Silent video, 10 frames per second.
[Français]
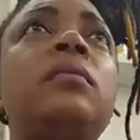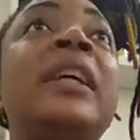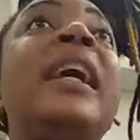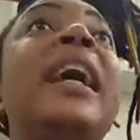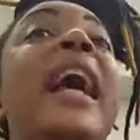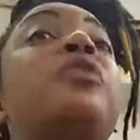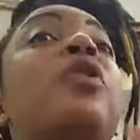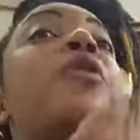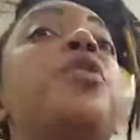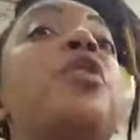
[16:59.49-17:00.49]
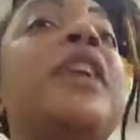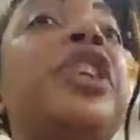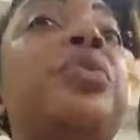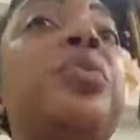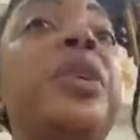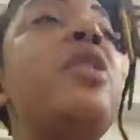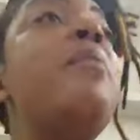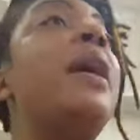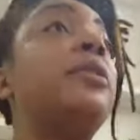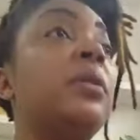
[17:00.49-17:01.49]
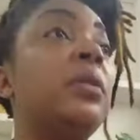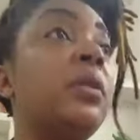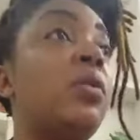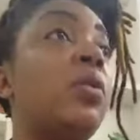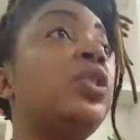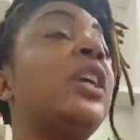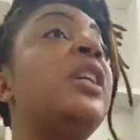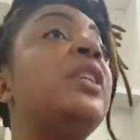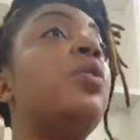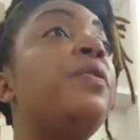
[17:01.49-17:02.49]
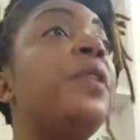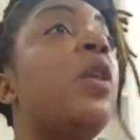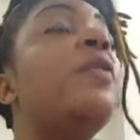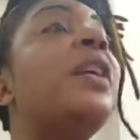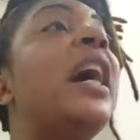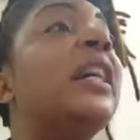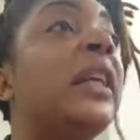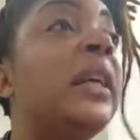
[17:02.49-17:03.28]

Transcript: Quand ils sont venus devant Jésus, ils demandent au jardin des Oliviers, on veut l'arrêter.